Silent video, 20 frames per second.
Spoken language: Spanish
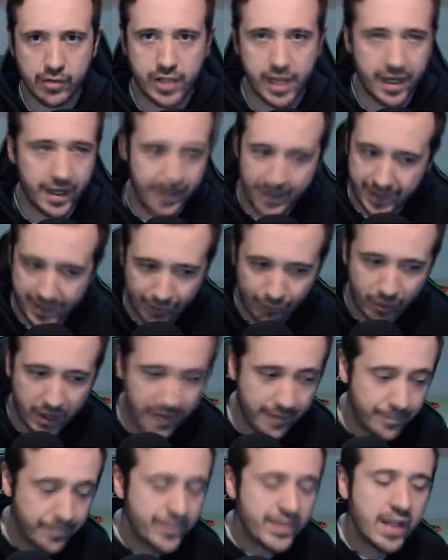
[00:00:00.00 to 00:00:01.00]
O sea,
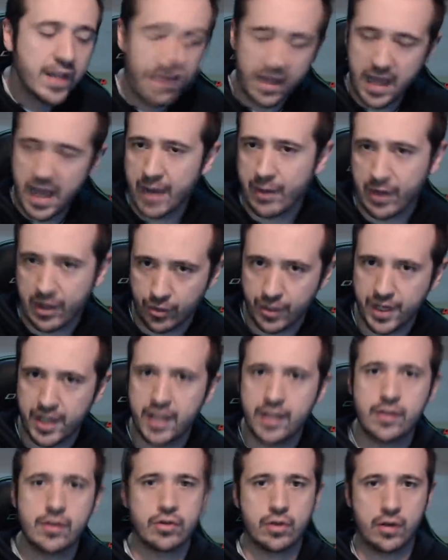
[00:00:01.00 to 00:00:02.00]
igual habla con
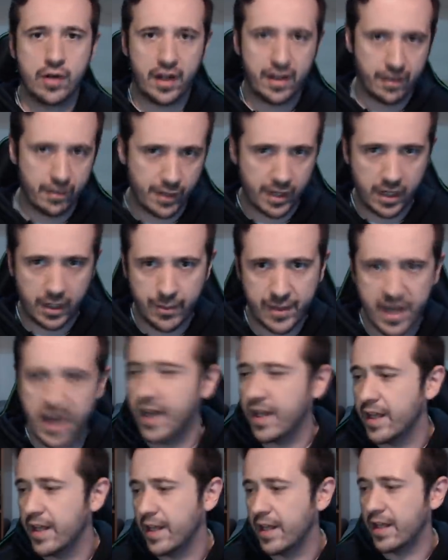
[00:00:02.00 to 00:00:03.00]
ellos, organizar bien el
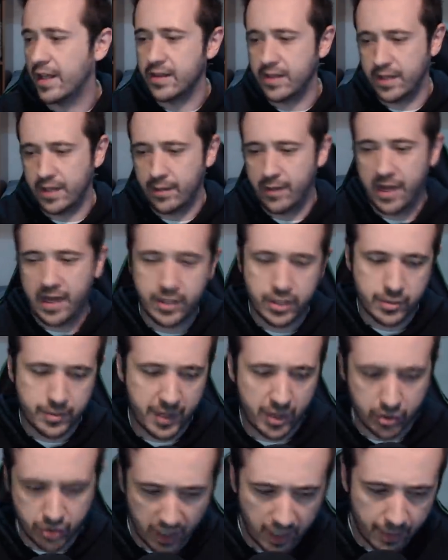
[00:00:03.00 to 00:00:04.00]
viaje, entre varios,
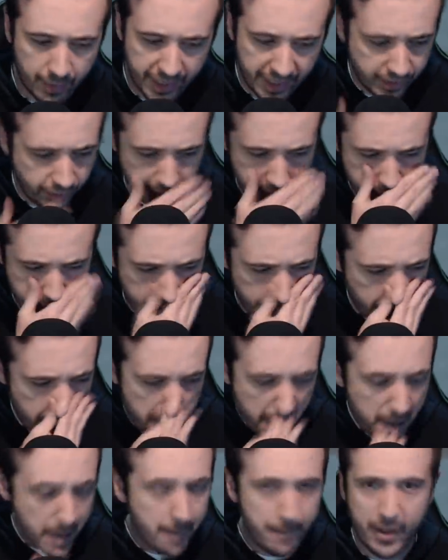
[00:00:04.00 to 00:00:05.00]
para que os salga barato y eso.
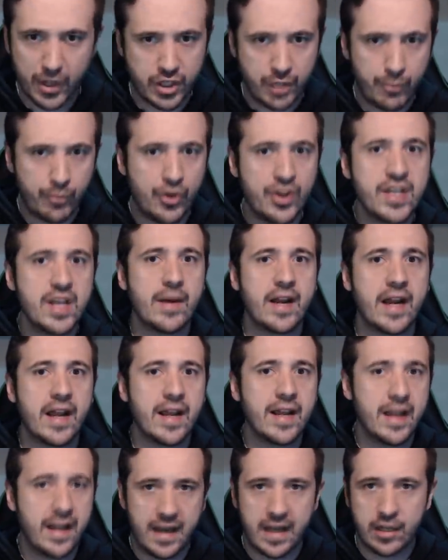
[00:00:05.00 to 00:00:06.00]
Pero se pueden llevar
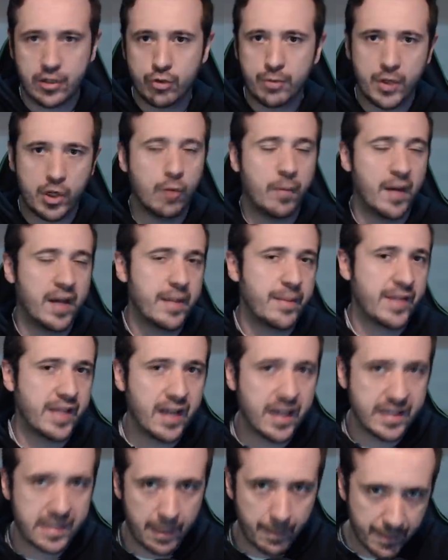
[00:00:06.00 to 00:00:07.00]
ahí la Supercopa de
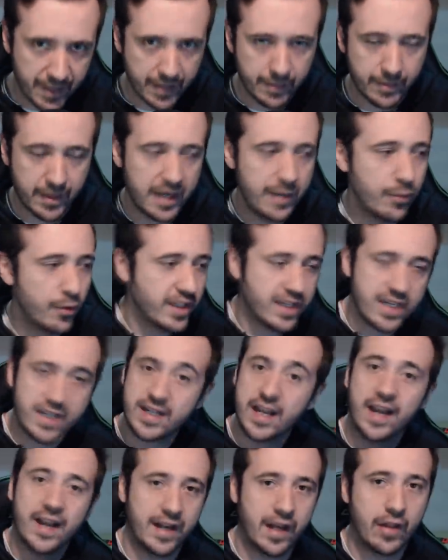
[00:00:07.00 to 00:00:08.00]
Petanca también, ¿vale? Porque es
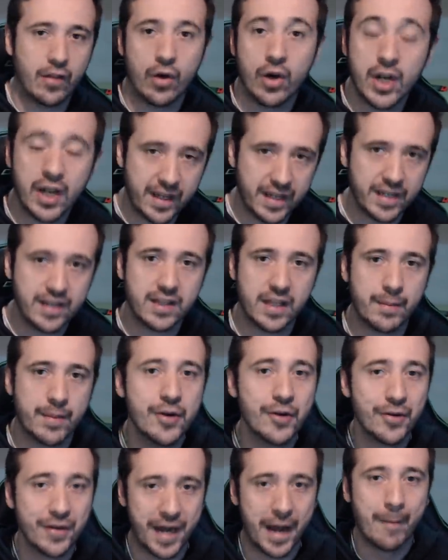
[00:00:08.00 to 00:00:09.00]
exagerado. Ahora quieren
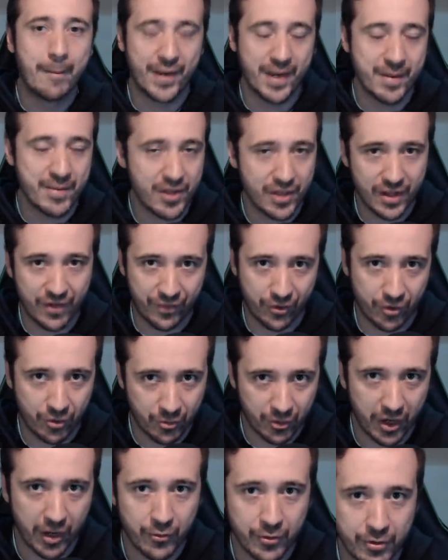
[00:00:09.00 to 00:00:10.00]
también un gran premio de
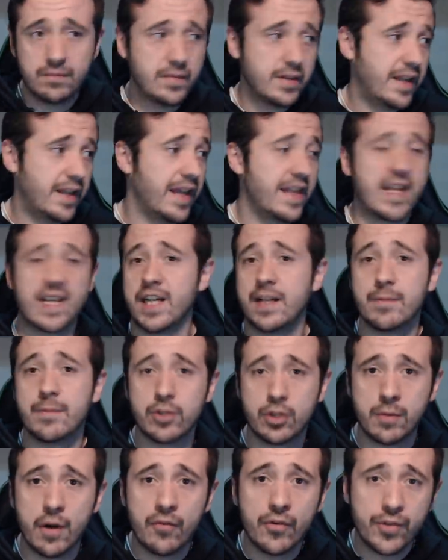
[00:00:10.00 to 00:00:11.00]
Fórmula 1. Que ya
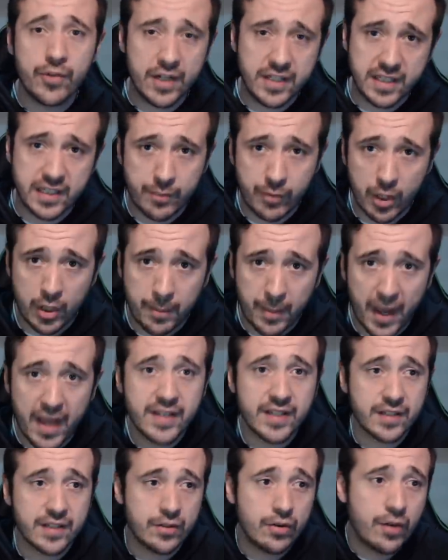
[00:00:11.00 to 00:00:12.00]
sabemos cómo funciona este tipo de
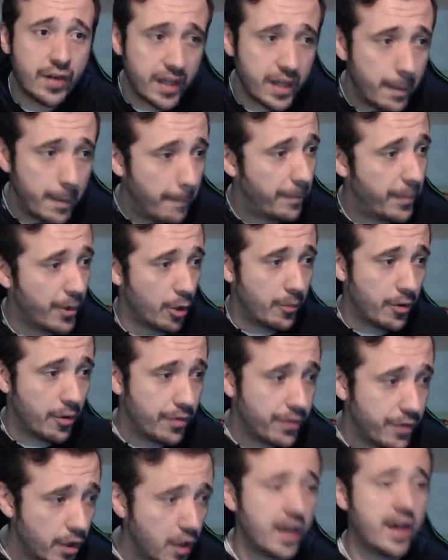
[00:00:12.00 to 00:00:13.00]
países, ¿no? Quieren
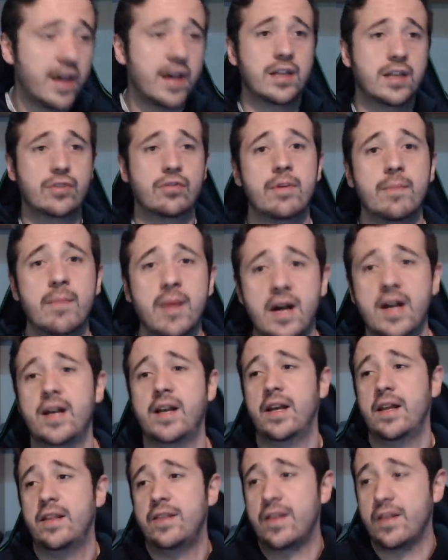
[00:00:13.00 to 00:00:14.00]
promocionar su
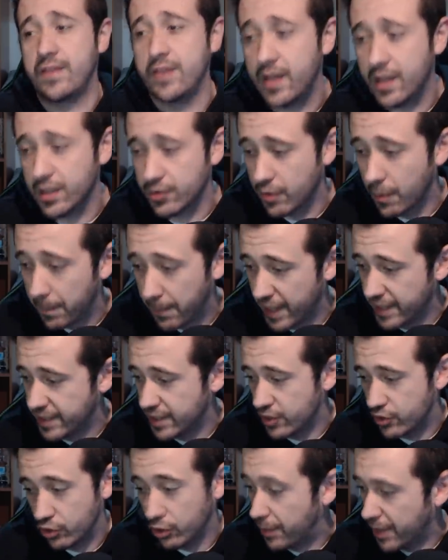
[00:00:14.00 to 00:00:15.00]
imagen, decir que son
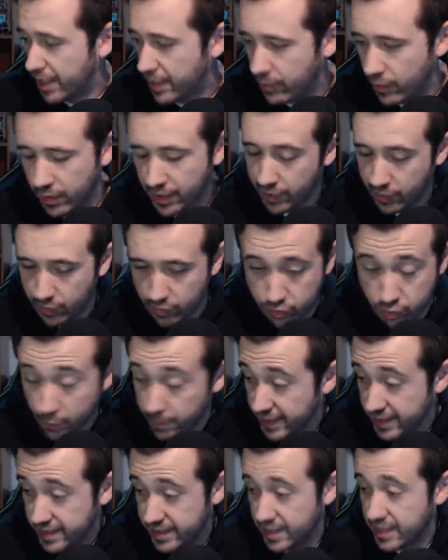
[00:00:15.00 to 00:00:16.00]
países súper modernos,
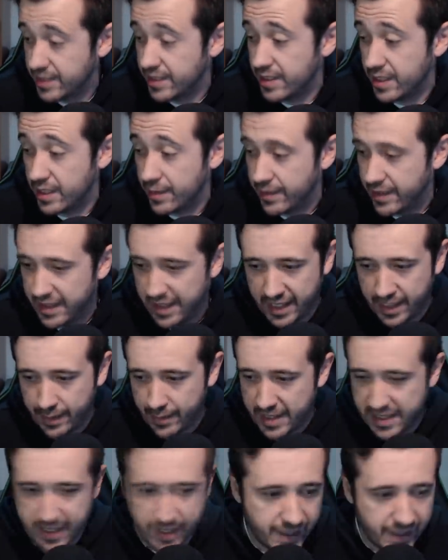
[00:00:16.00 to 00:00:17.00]
súper chachis, de verdad, que
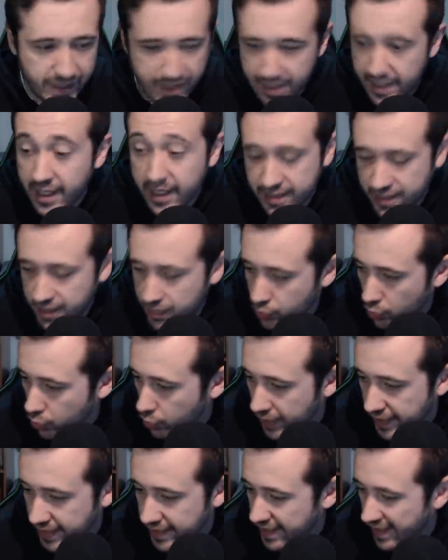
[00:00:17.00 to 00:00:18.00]
vas allí y que está
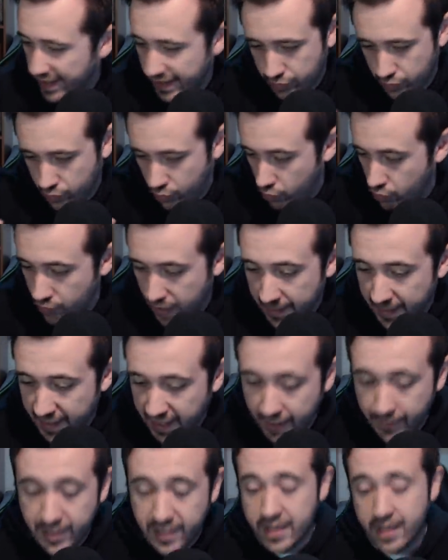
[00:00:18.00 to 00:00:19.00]
todo genial, que es todo una
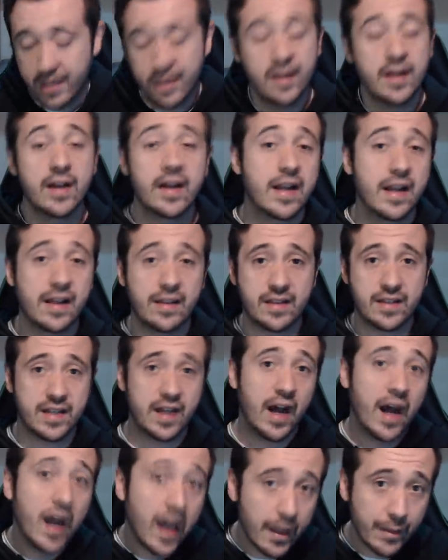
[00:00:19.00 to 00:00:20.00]
maravilla, gracias
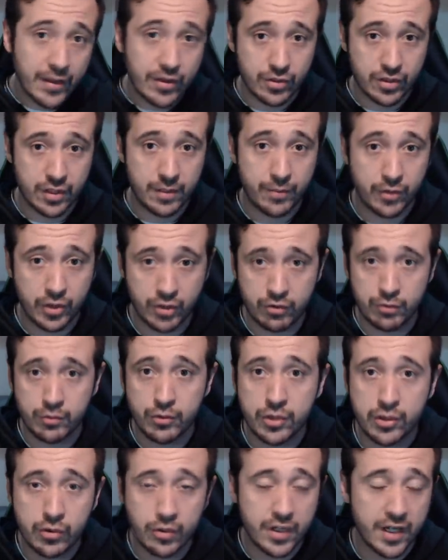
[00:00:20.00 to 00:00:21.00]
a eventos deportivos
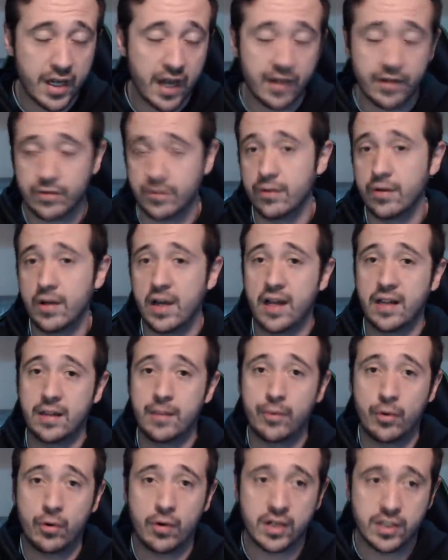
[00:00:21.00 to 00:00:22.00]
multitudinarios, ¿no? Hace
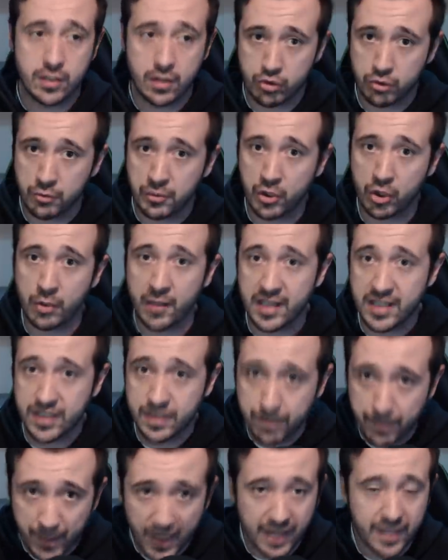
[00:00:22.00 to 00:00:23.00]
poco ha sido la Supercopa de
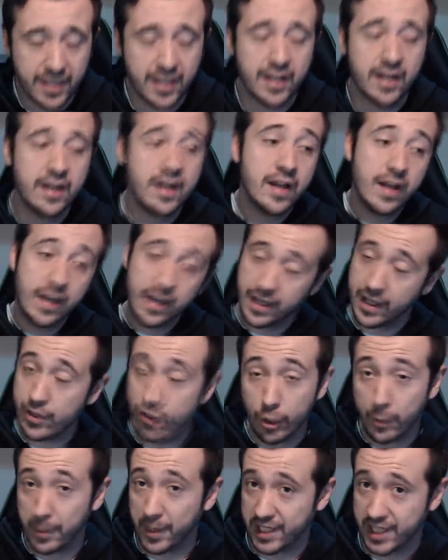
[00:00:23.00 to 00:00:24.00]
España, que
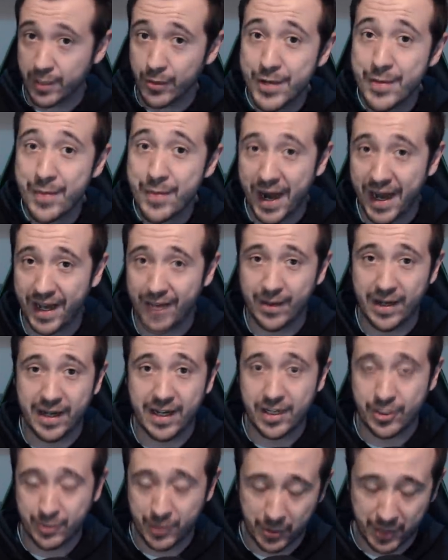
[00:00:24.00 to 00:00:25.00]
yo lo pasé muy mal, ¿vale?
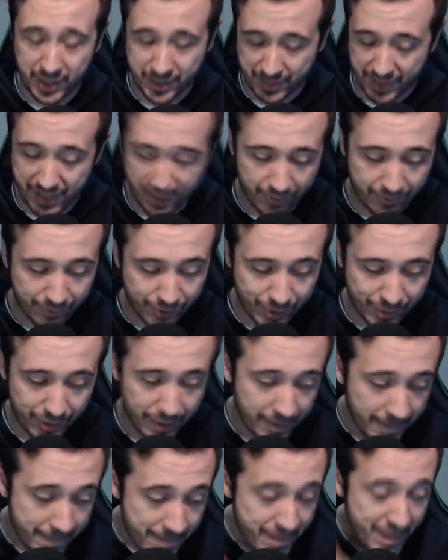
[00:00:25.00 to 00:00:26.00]
La Supercopa de España de
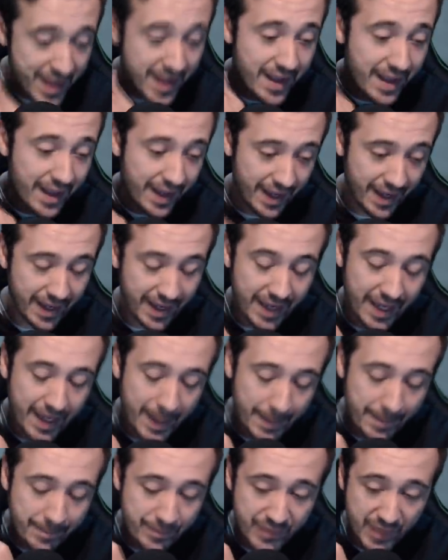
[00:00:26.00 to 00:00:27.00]
fútbol.
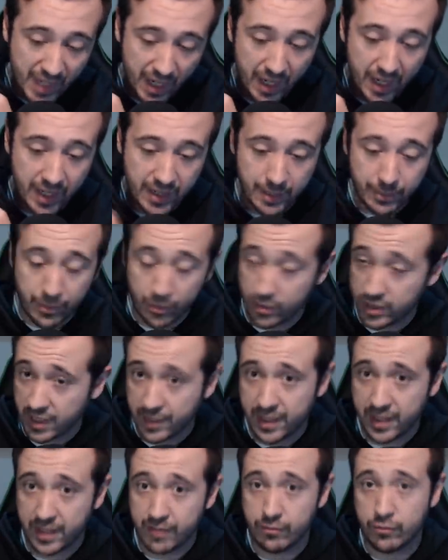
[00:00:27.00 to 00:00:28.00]
Em, hace poco
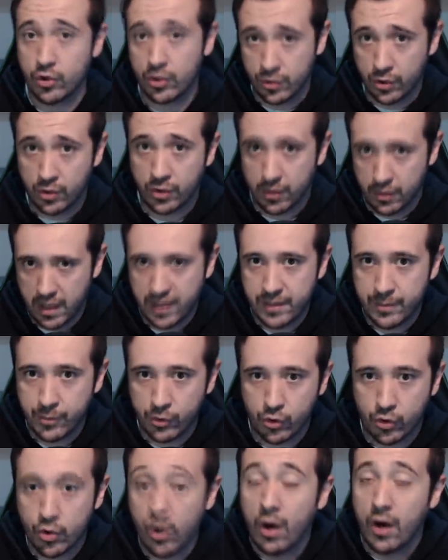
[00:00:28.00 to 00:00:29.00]
también, bueno, no, hace
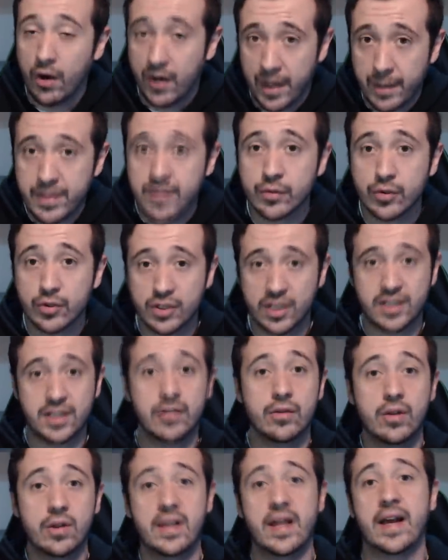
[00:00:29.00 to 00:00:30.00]
poco no, ahora mismo está
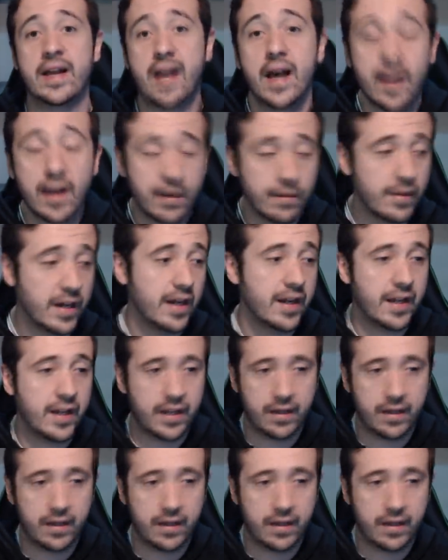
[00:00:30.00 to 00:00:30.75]
siendo el Dakar, ¿vale?